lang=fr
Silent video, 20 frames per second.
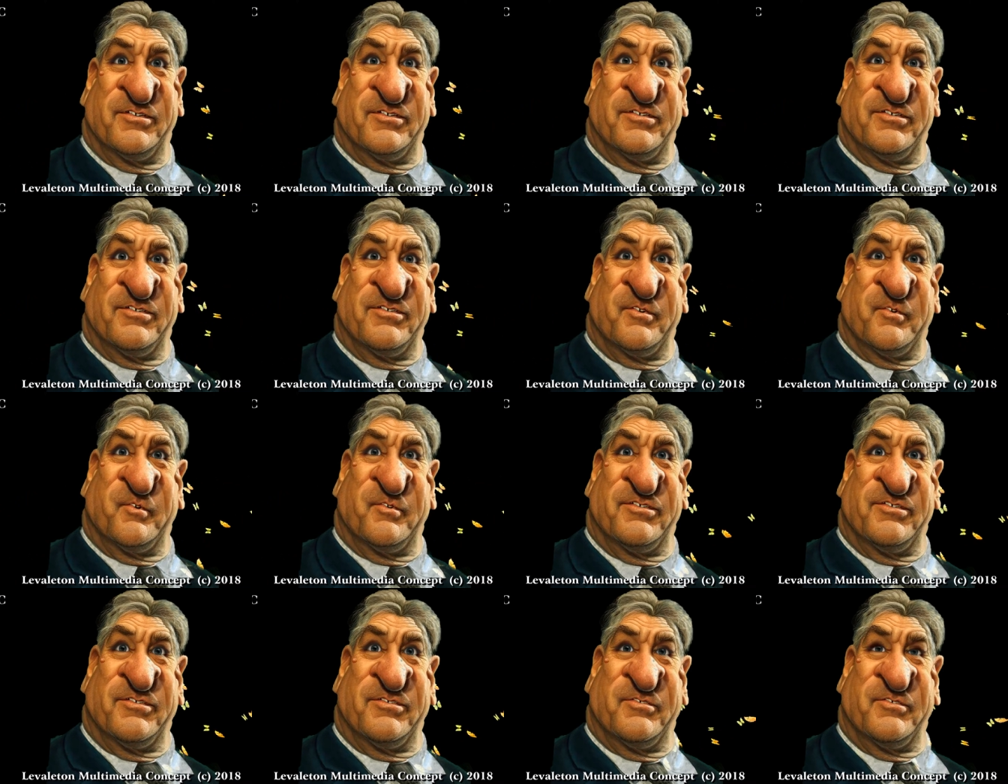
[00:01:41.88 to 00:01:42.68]

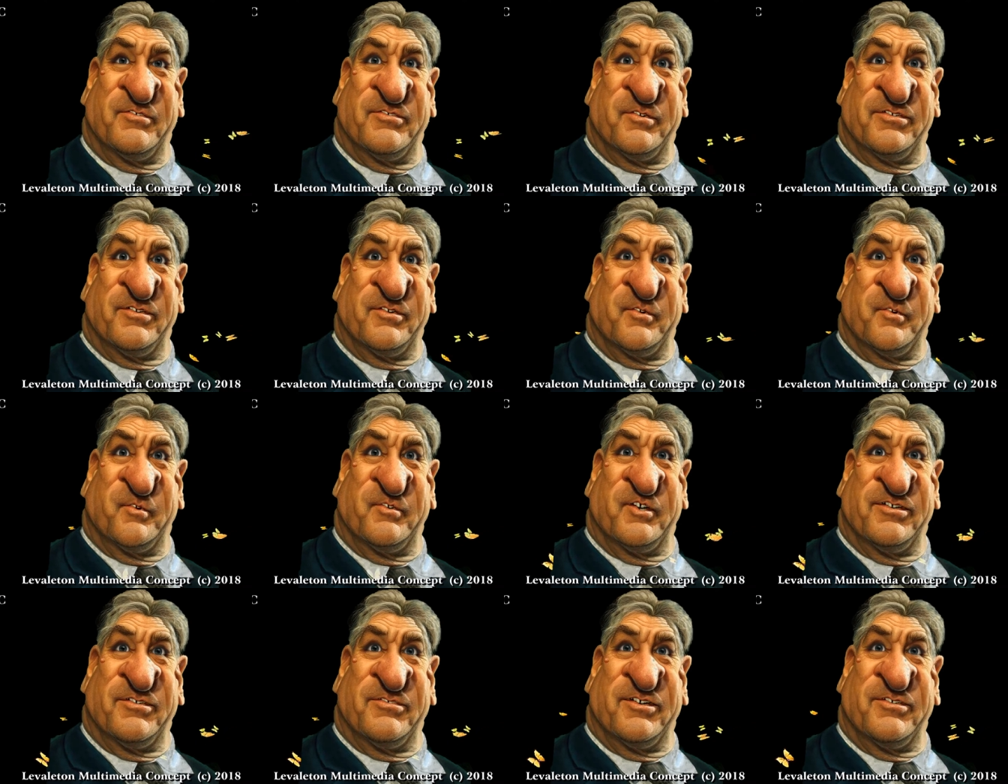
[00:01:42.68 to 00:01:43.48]
Avez-vous des dispositions
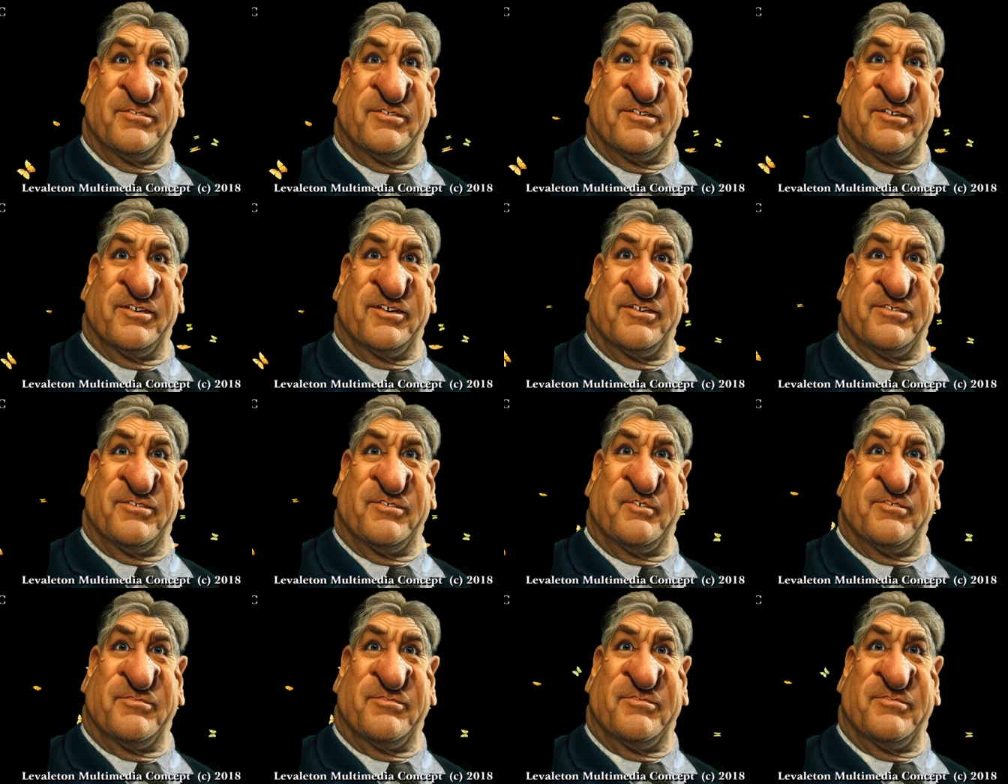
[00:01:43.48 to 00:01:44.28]

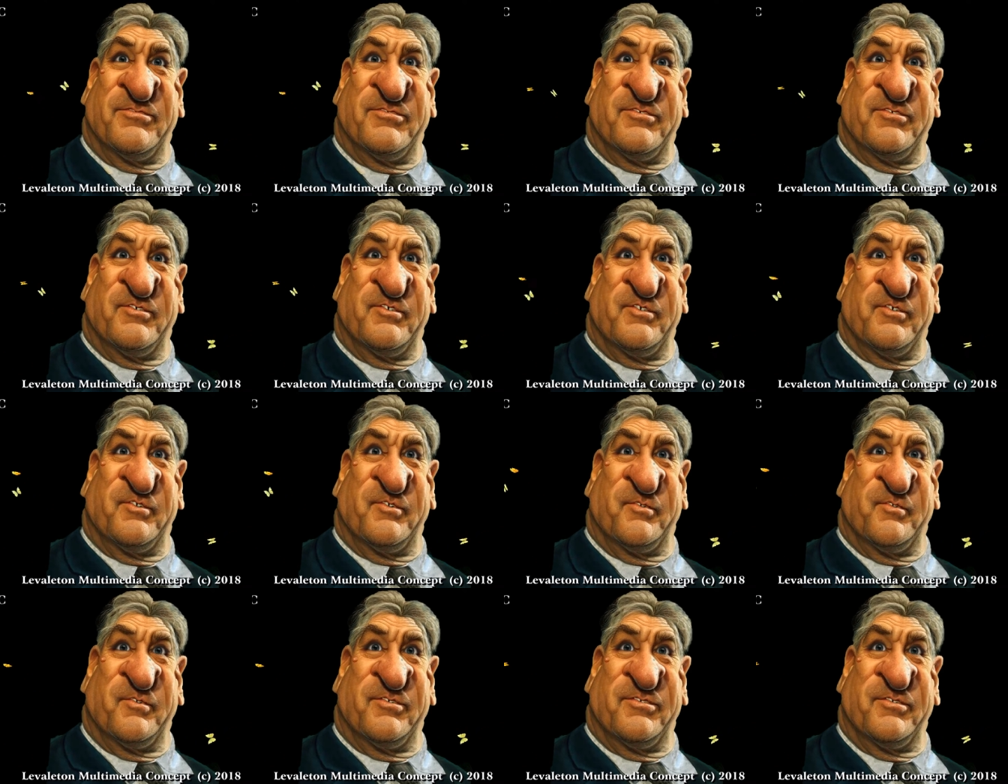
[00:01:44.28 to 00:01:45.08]
particulières
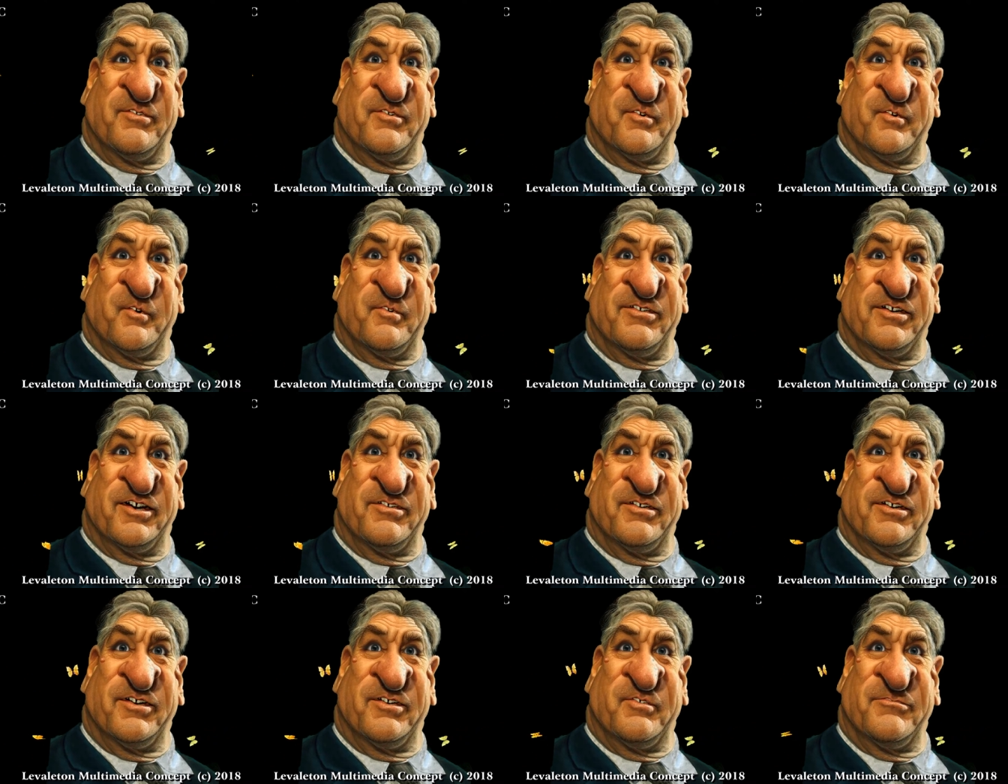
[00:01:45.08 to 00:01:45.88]
Oui, on me l'a
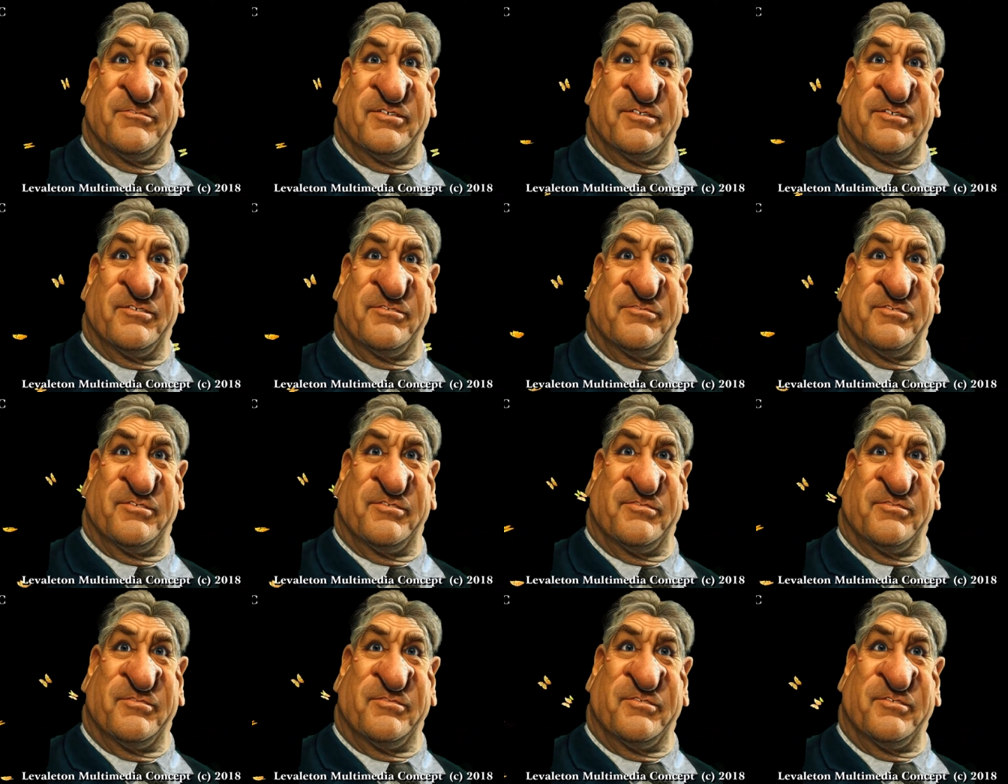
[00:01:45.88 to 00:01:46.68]
fait
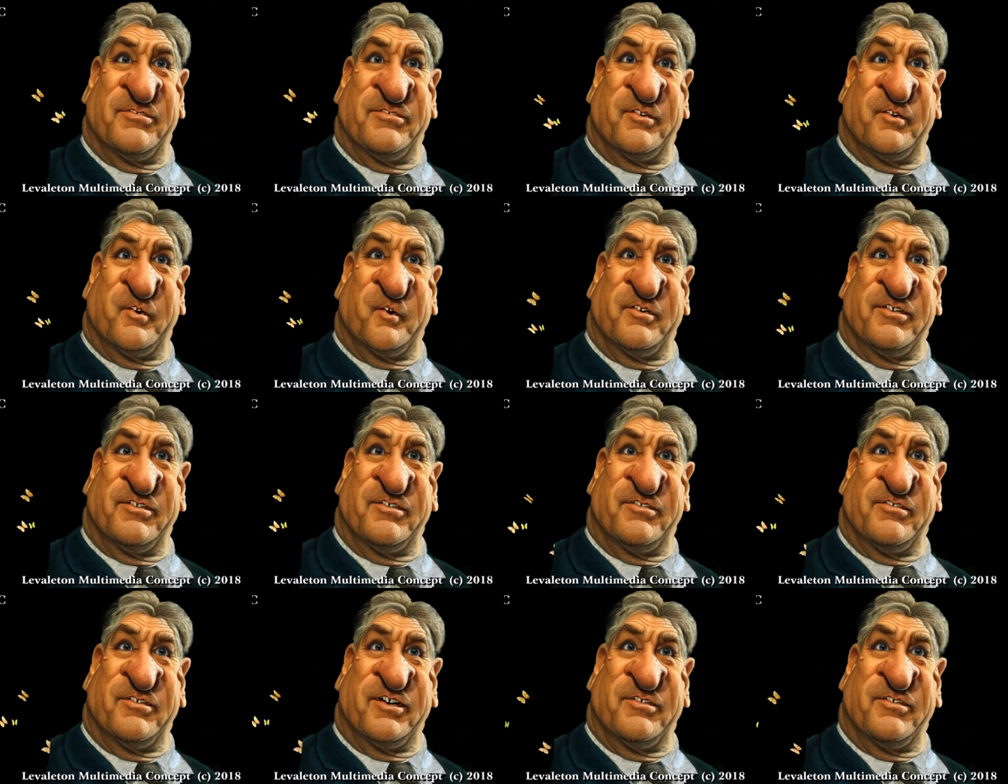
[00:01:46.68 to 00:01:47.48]
comprendre mais
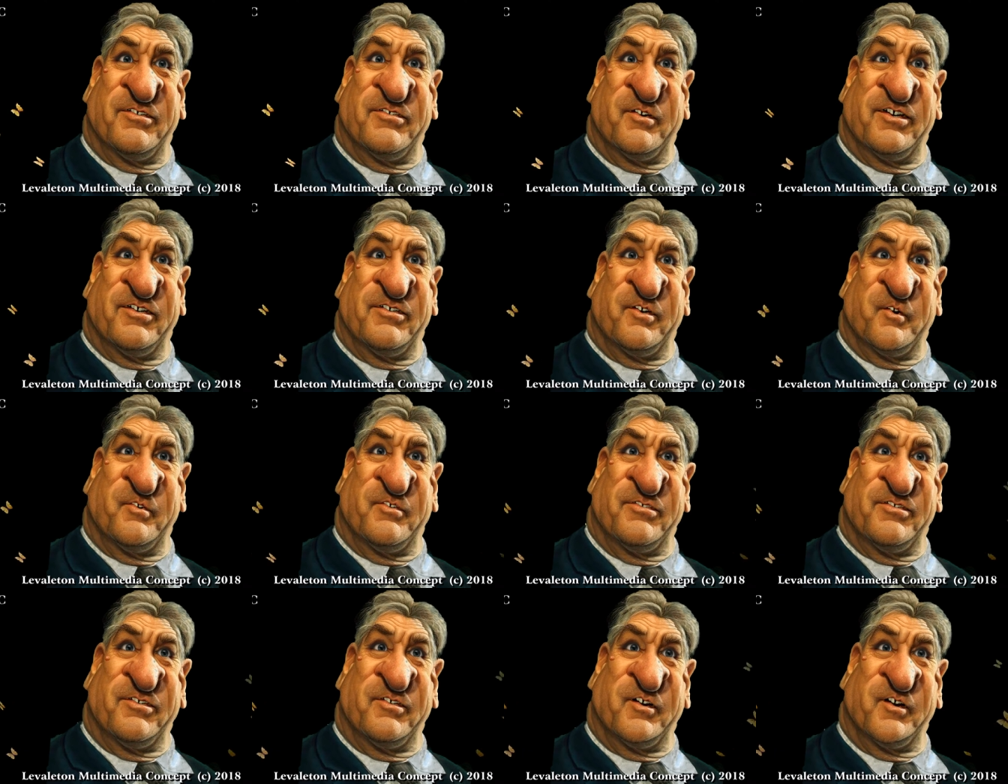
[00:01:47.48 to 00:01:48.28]
elle s'exprime
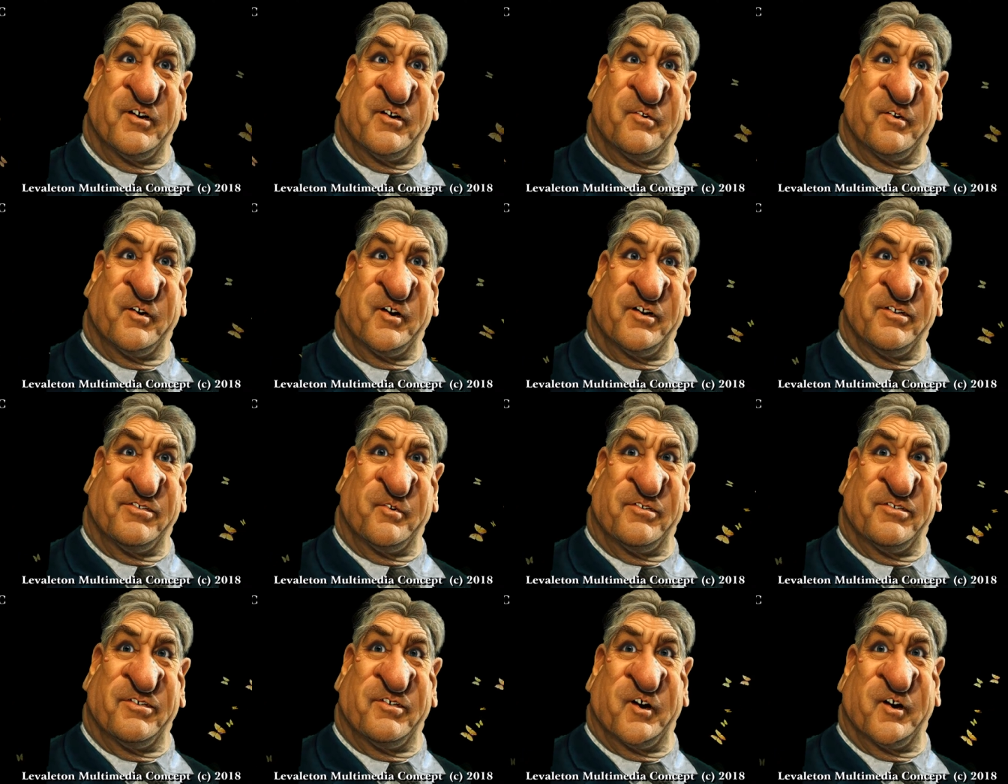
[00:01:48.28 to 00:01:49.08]
beaucoup mieux dans un
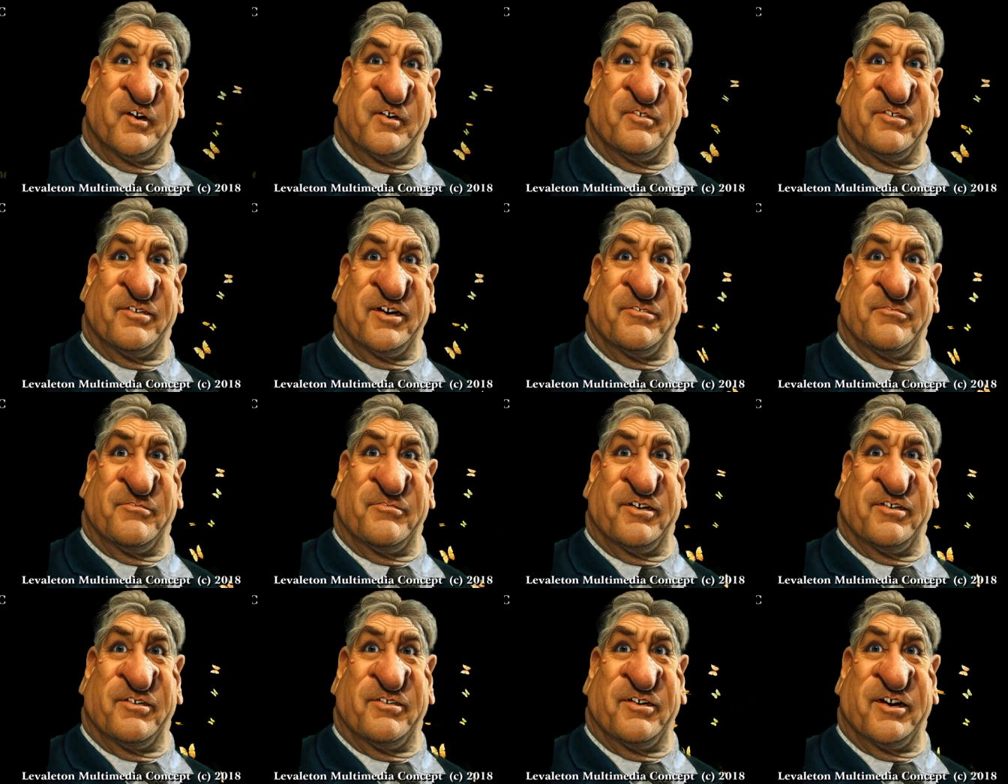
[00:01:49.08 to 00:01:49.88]
environnement plus
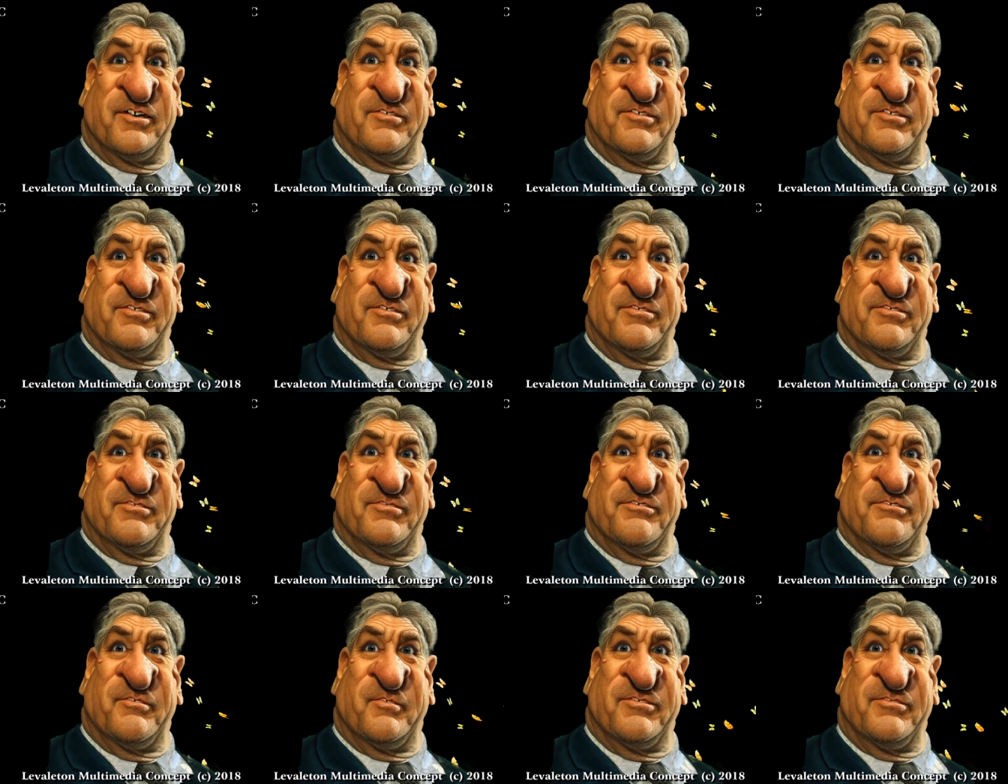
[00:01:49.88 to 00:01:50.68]
intime qu'un
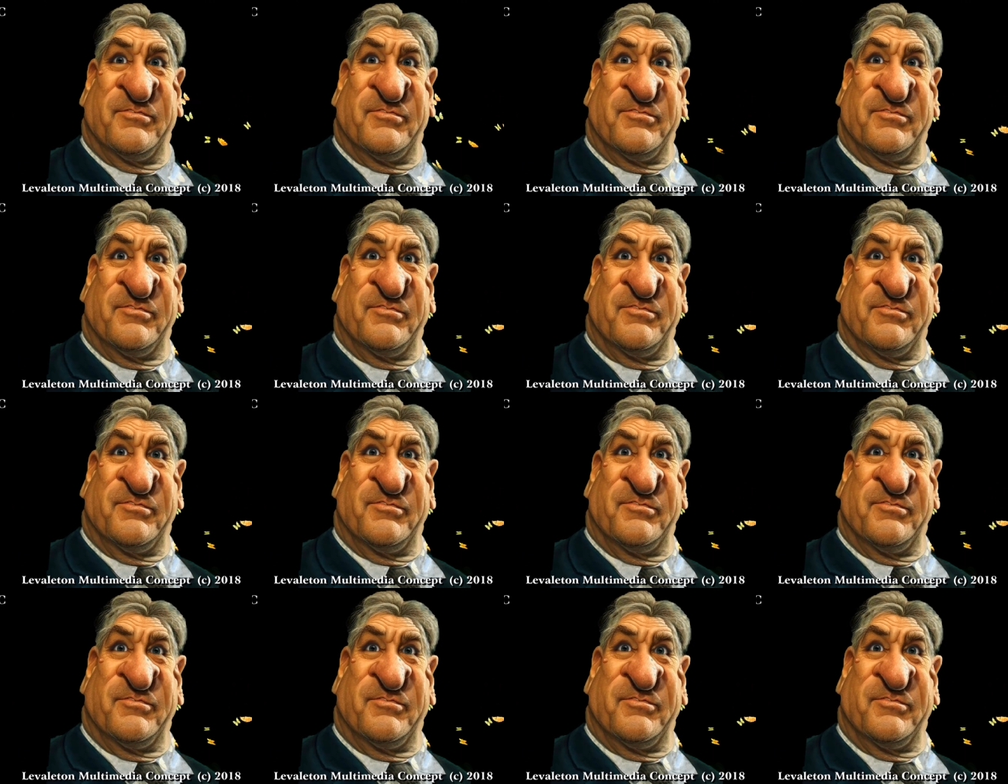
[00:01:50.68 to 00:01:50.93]
fast-food.